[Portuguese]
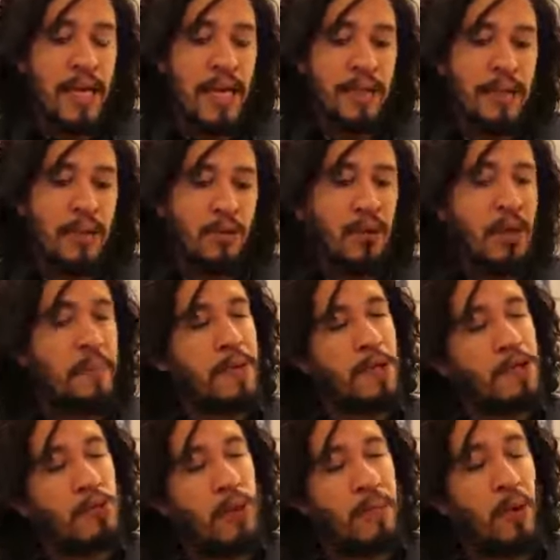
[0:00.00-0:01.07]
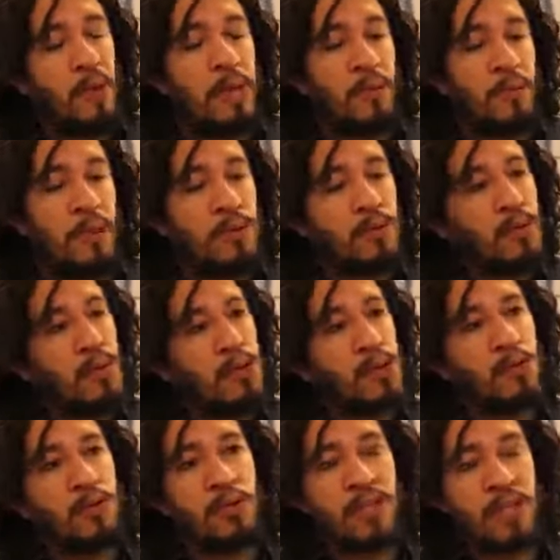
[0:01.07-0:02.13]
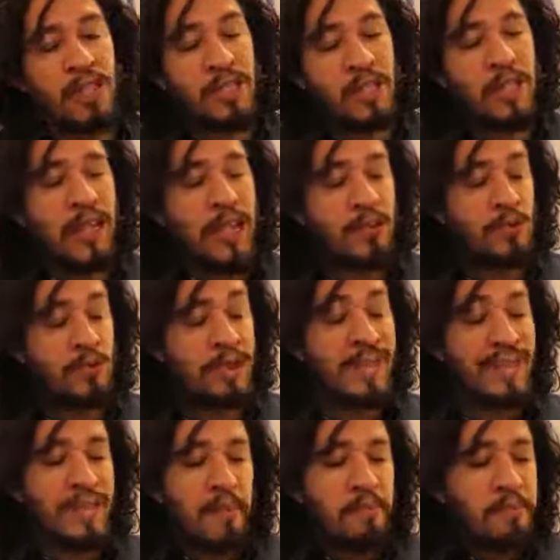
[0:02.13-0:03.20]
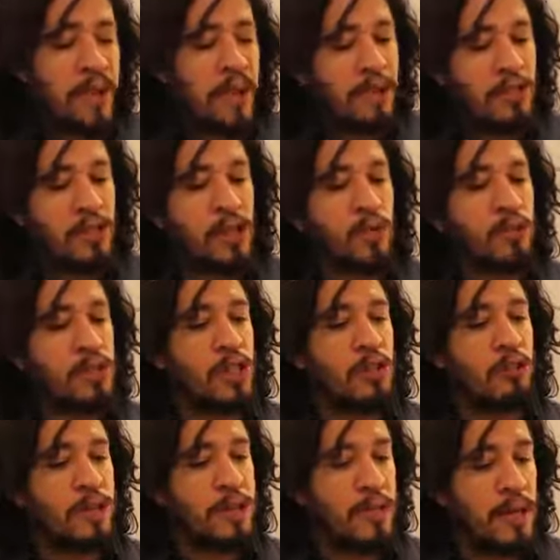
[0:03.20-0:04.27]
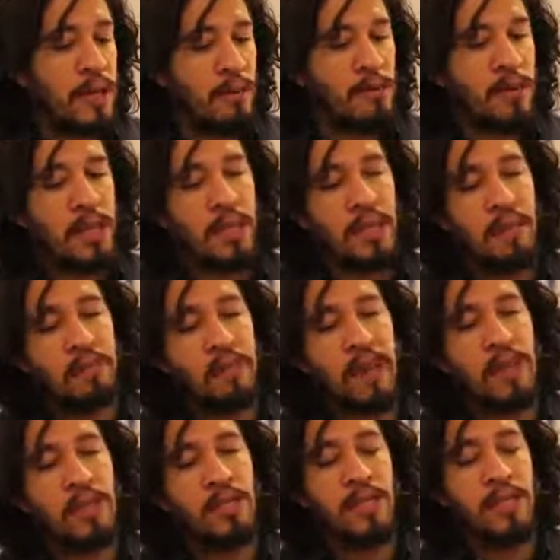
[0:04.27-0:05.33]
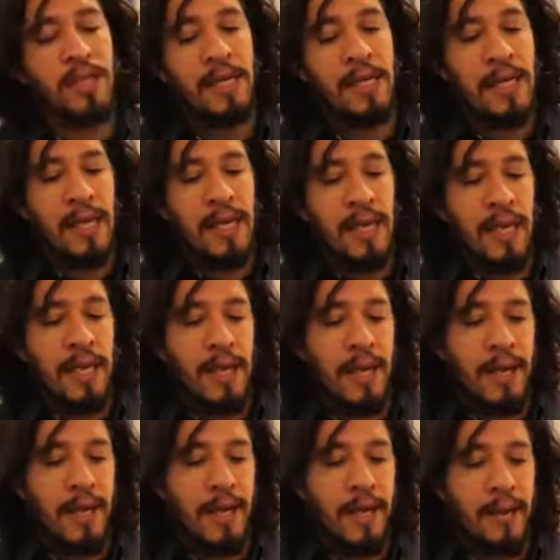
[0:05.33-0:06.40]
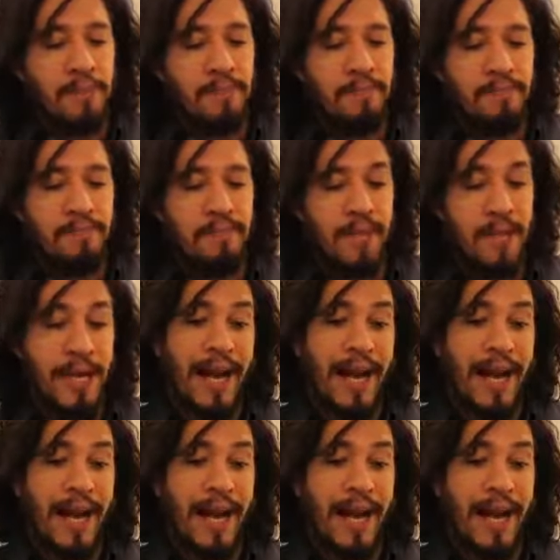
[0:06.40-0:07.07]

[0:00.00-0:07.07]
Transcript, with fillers: Quer dizer, toda pessoa é portadora de um conjunto de direitos que independe de constituição, que independe é, de